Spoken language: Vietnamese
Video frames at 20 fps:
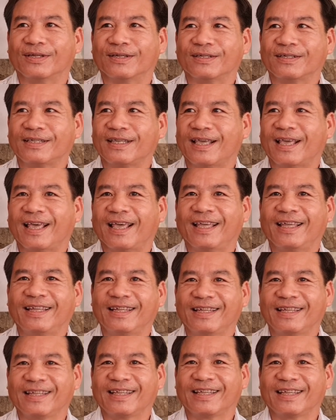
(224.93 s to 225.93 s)
cho nó dễ
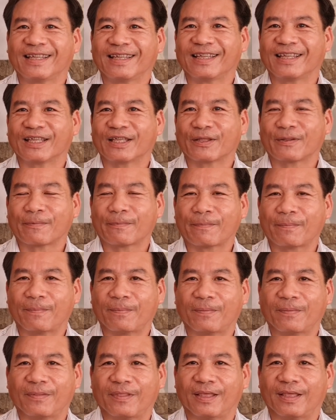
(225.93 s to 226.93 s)
dạ
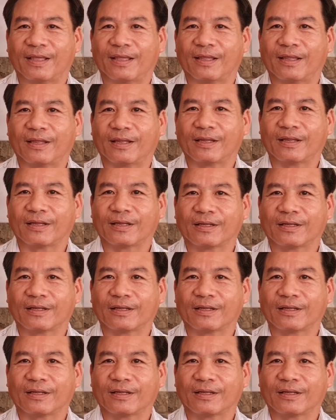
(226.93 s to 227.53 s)
ừ.